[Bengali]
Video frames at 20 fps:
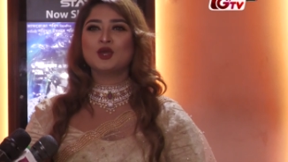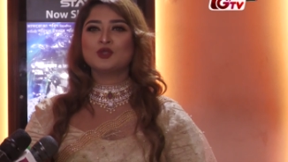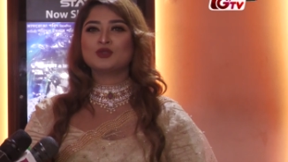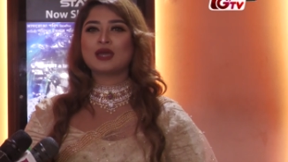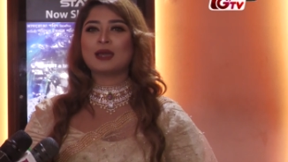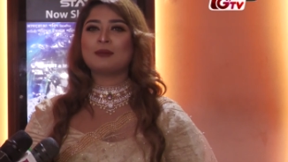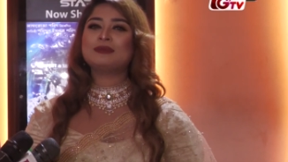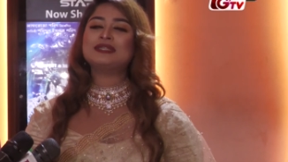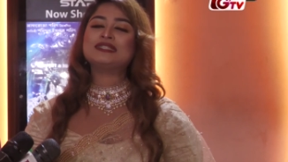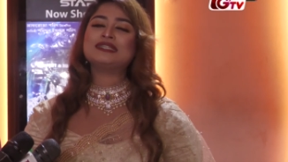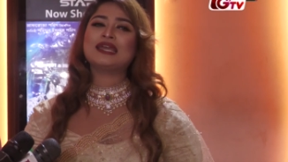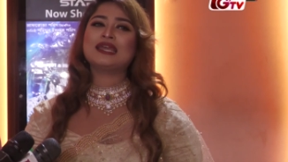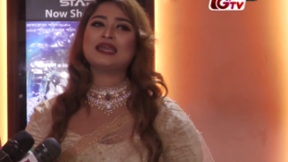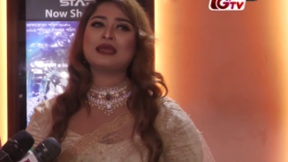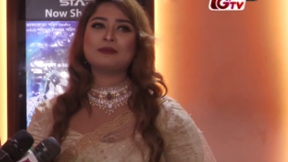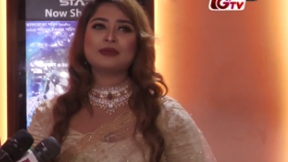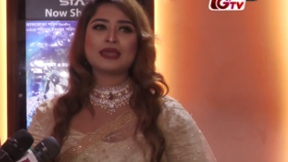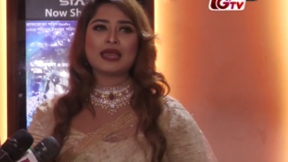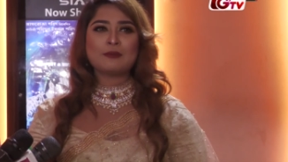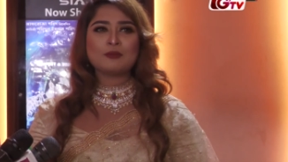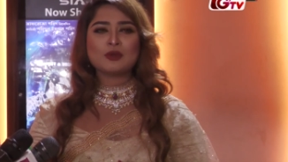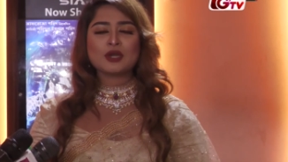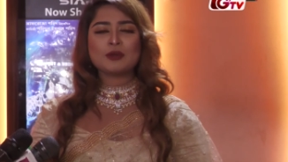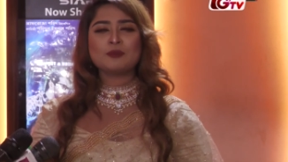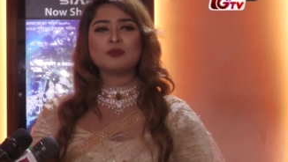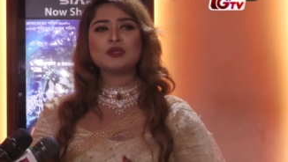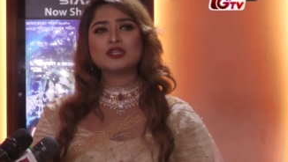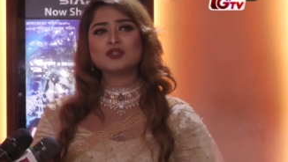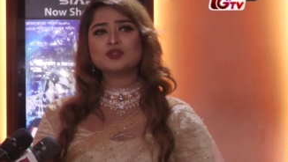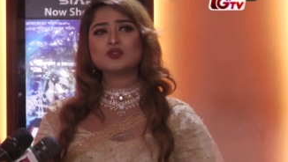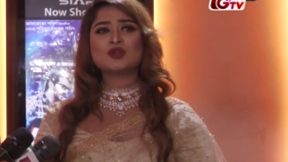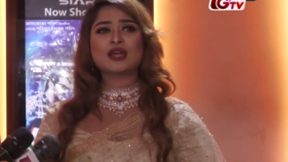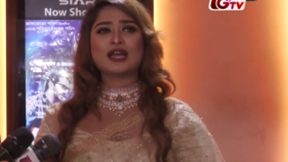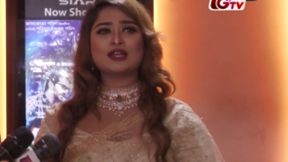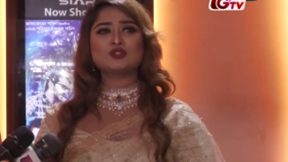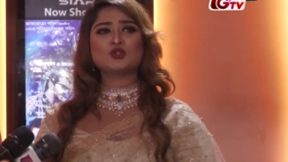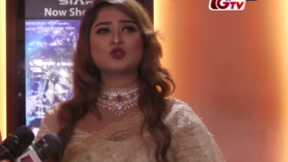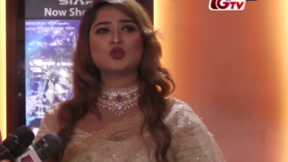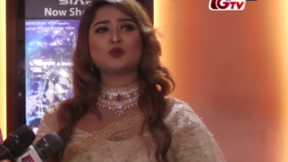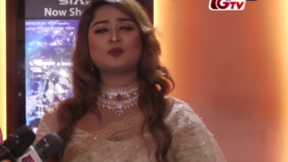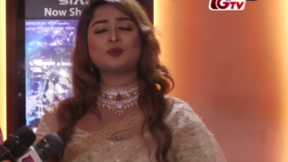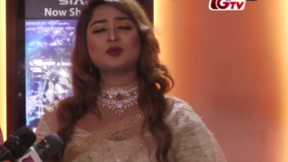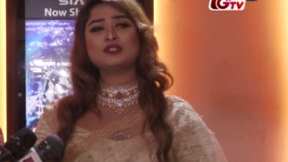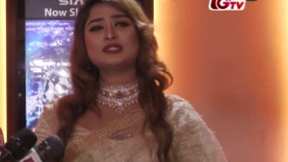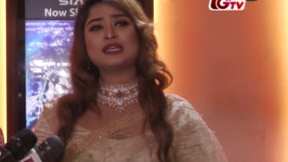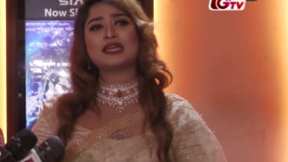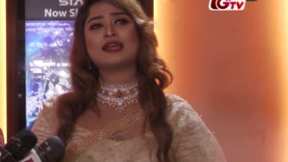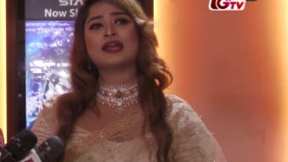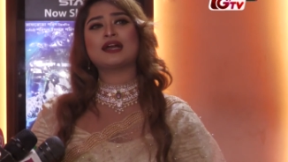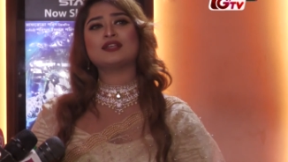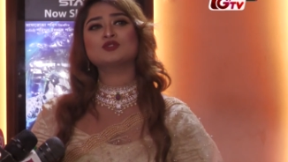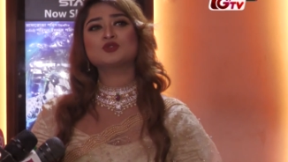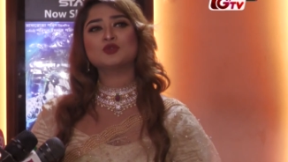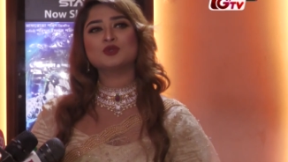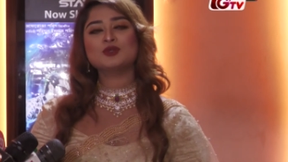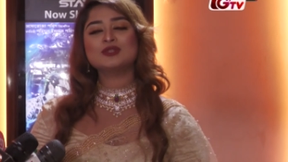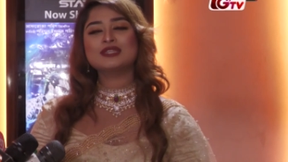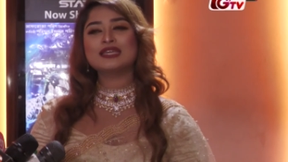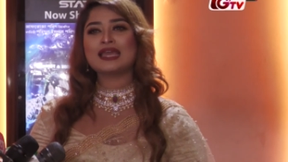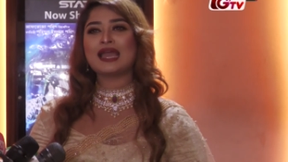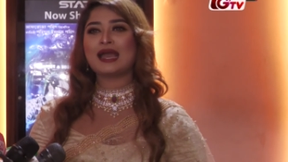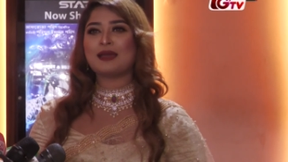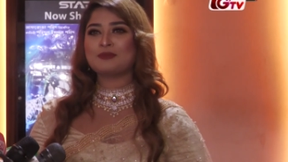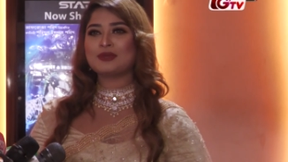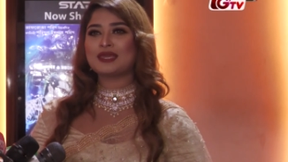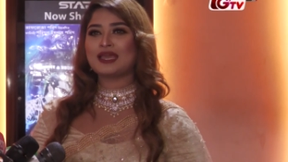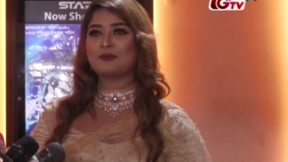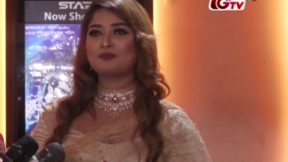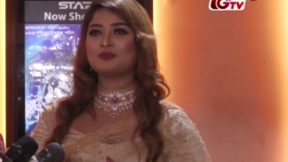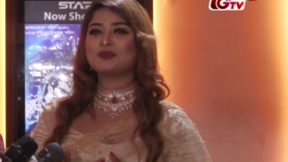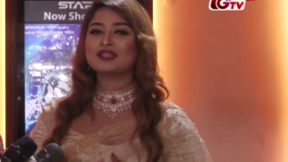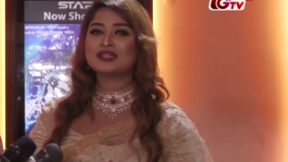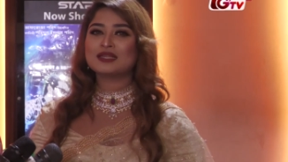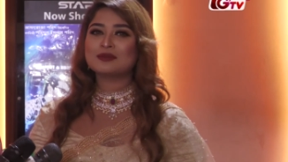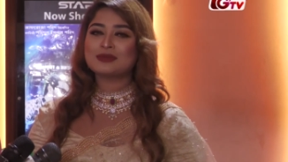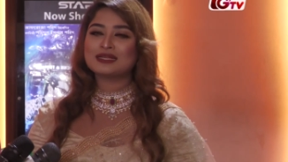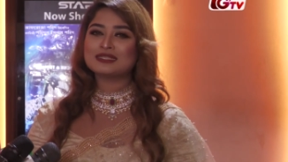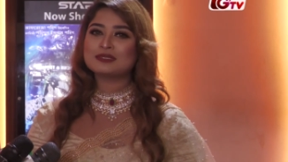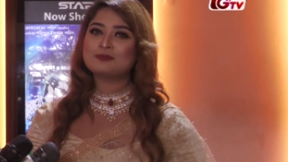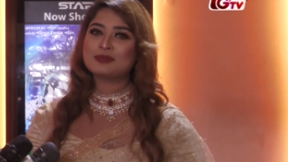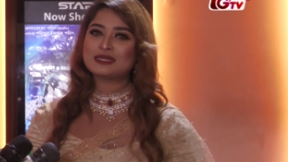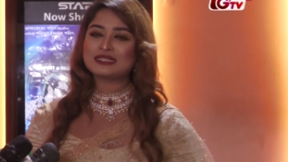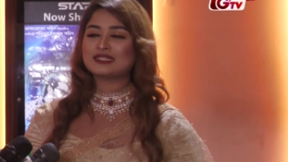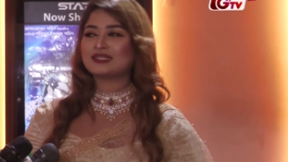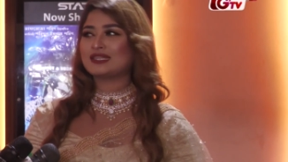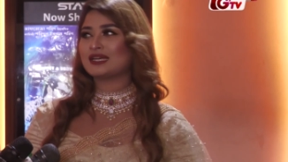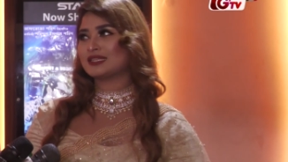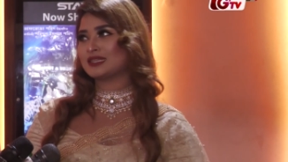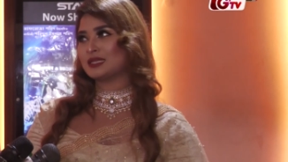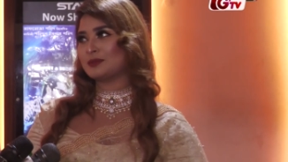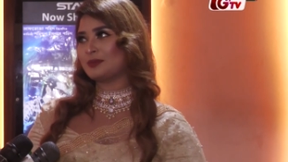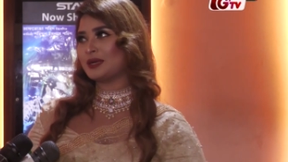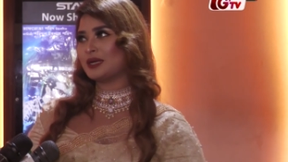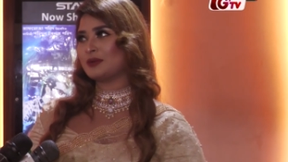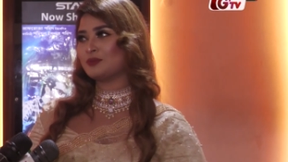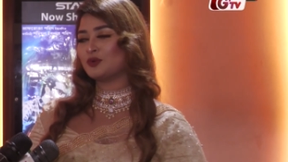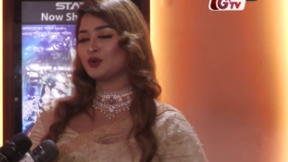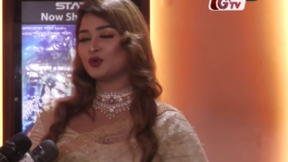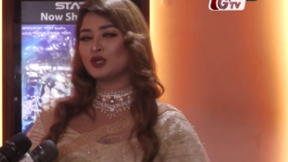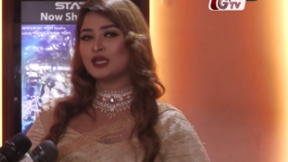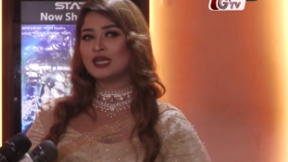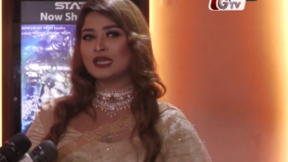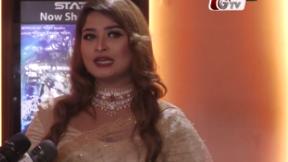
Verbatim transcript: তো আমি চাই আমি এমন এমন কিছু কাজ করব যে কাজগুলো দিয়ে আমি আপনাদের মাঝে বেঁচে থাকতে পারবো